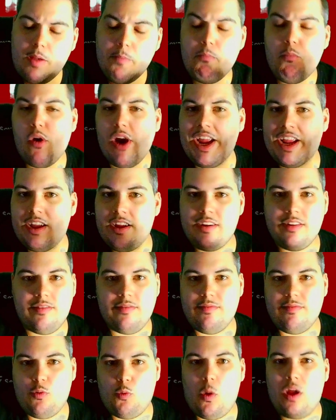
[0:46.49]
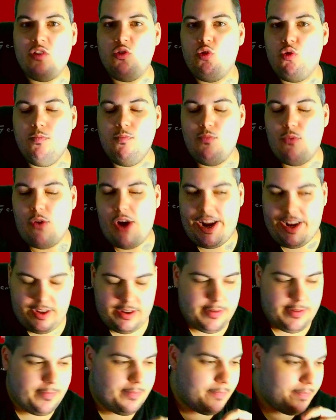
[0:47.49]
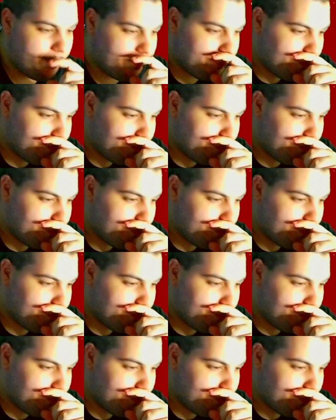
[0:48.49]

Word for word: Break, Quantum Break.